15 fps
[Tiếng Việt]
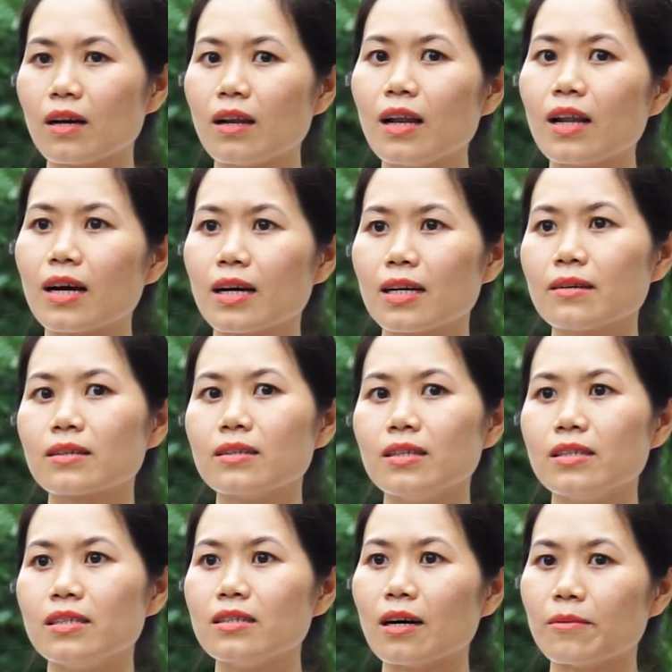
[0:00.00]
là
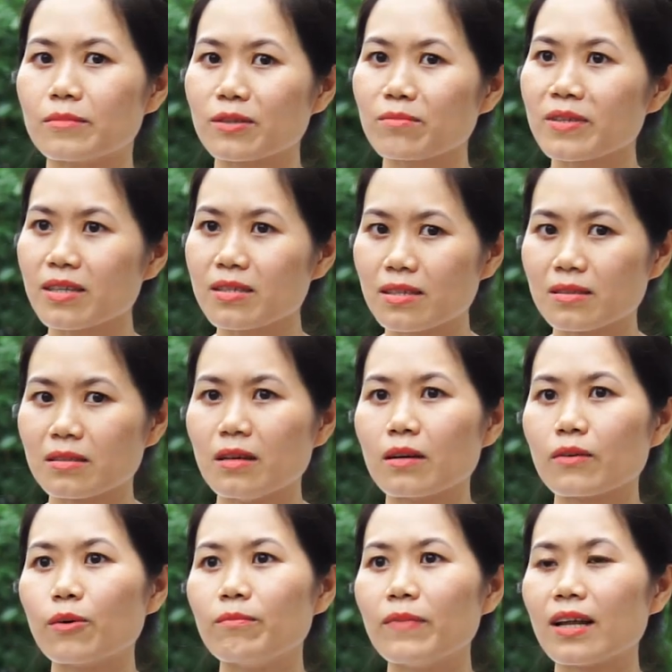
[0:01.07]
người giữ ấm trong gia đình
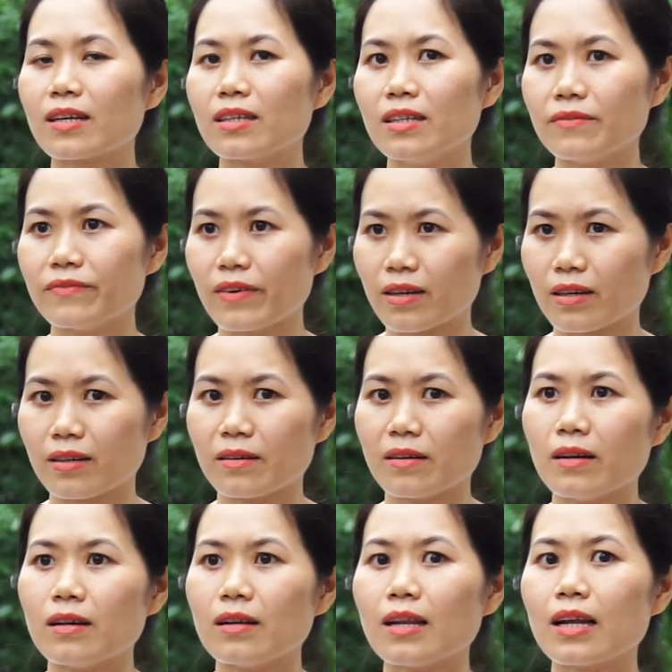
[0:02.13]
cũng là người vợ
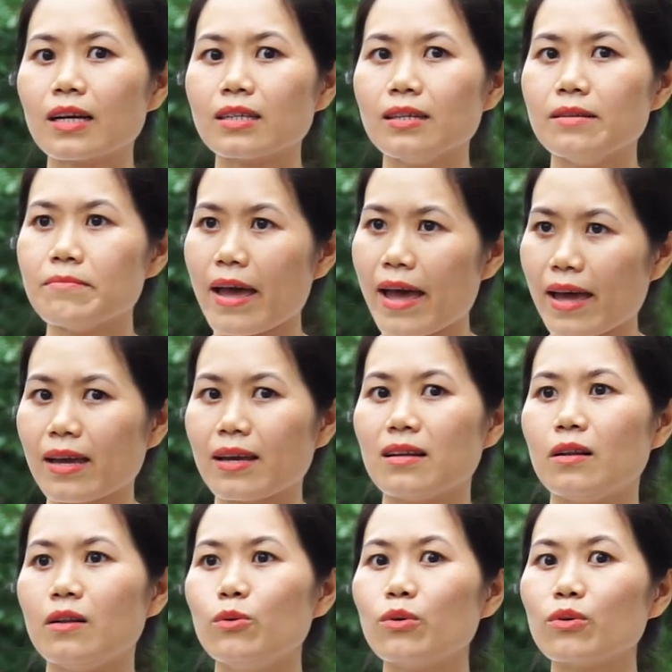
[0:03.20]
là người mẹ
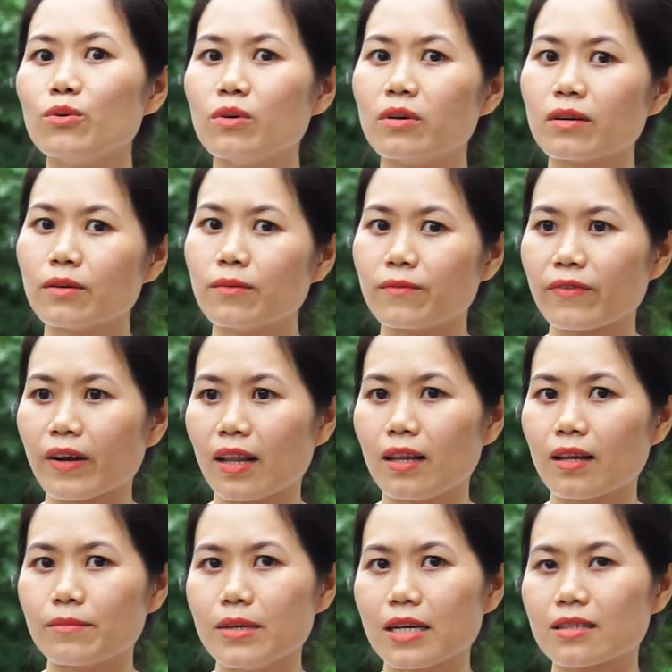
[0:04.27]
luôn luôn cũng phải
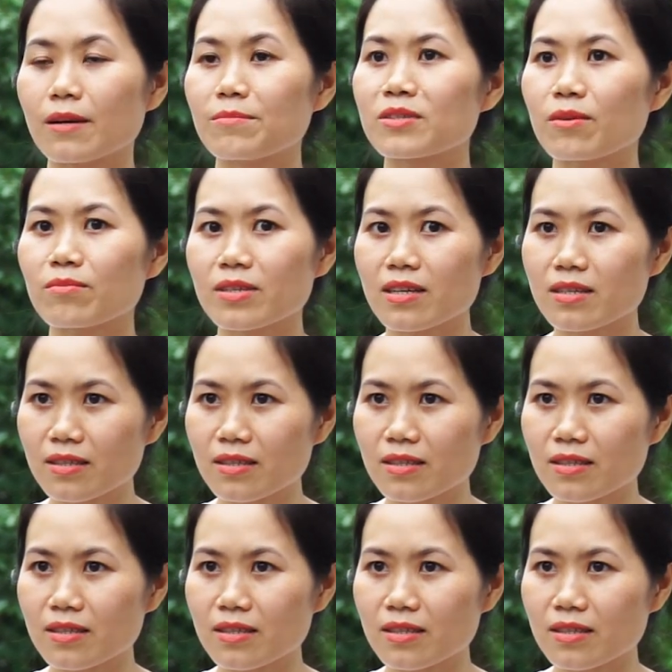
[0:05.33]
là biết chăm sóc gia